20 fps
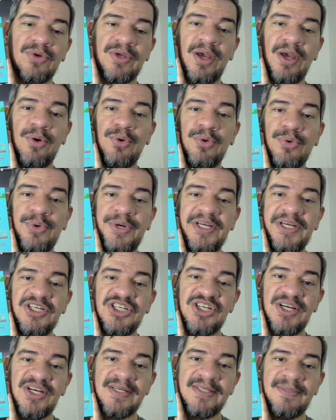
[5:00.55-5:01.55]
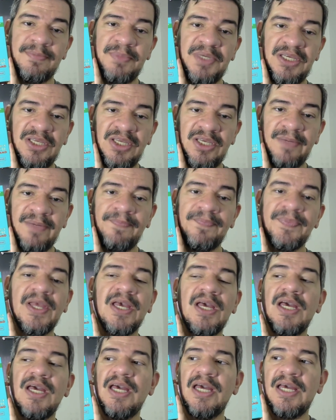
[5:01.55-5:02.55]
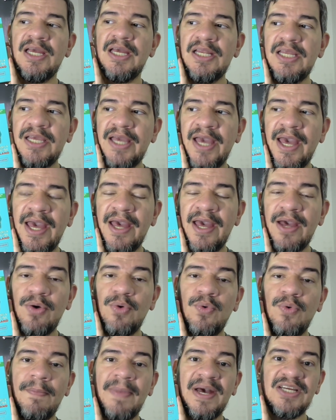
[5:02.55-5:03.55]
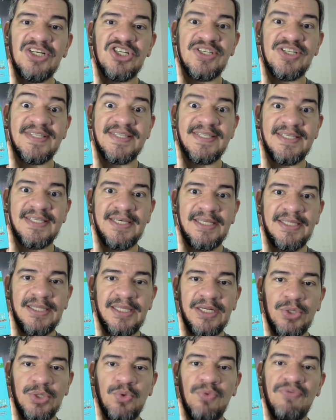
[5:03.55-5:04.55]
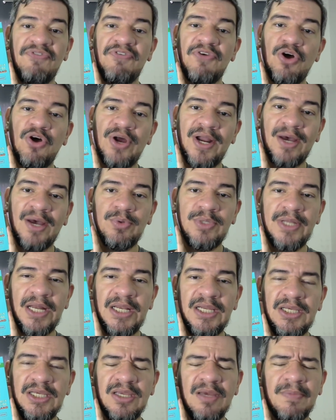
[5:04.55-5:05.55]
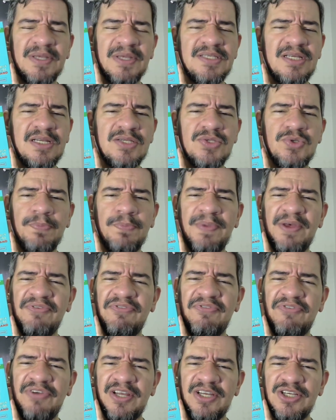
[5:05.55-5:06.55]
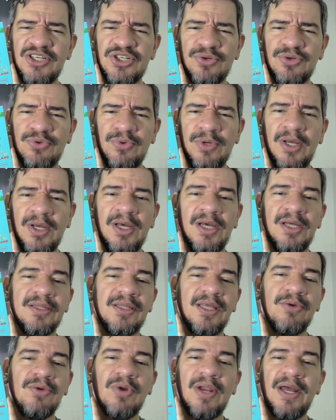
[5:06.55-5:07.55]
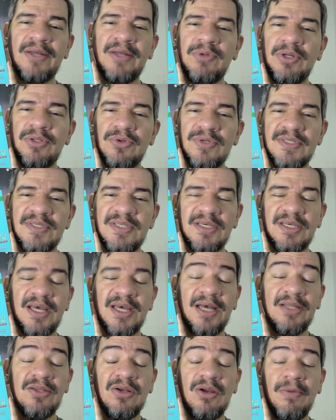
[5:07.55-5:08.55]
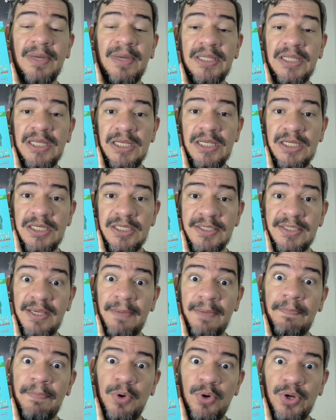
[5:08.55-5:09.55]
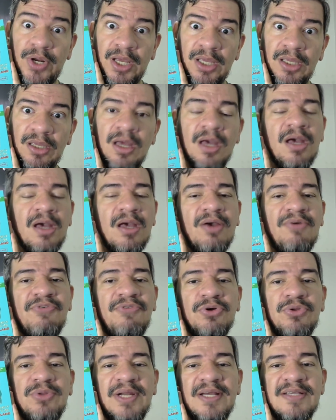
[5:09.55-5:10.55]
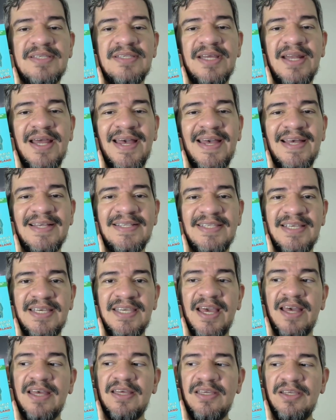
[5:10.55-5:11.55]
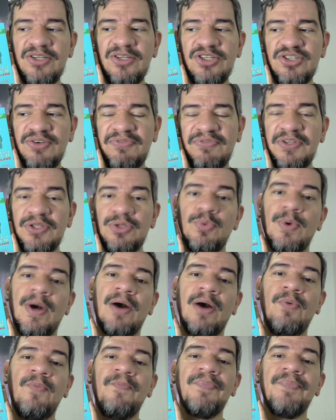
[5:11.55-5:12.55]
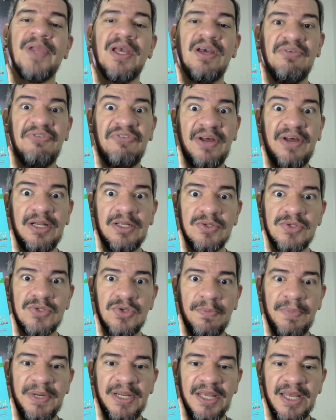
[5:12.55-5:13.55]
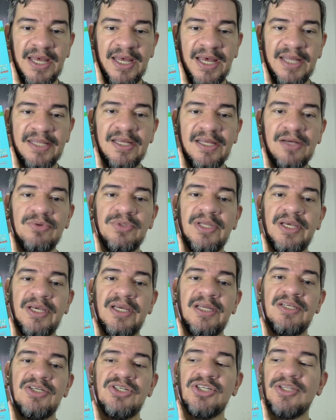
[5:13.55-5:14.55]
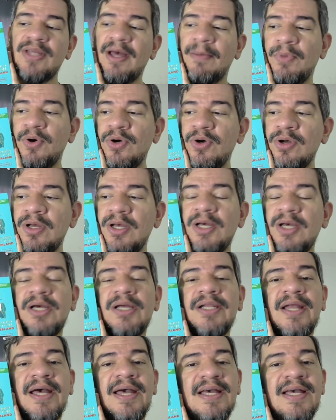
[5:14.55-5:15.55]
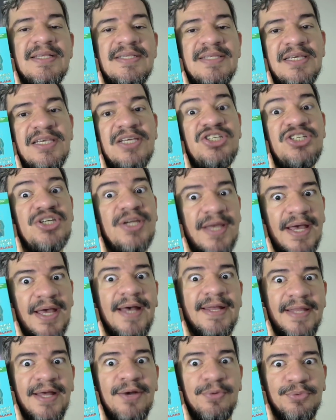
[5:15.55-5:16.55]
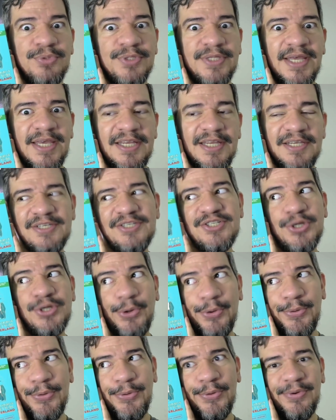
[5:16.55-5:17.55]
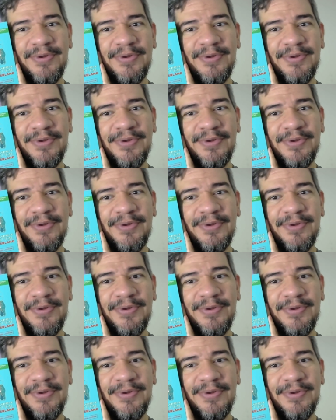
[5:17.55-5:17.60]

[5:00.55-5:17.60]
que é o Green Jasmine. Ele é o mais cítrico floral da linha, mas ele é super fresco. Tem um lado adocicado, ele é uma delícia. Porém, eu vou trazer a resenha individual, falando sobre cada um deles, tá bom? Na resenha de cada um deles. Uh.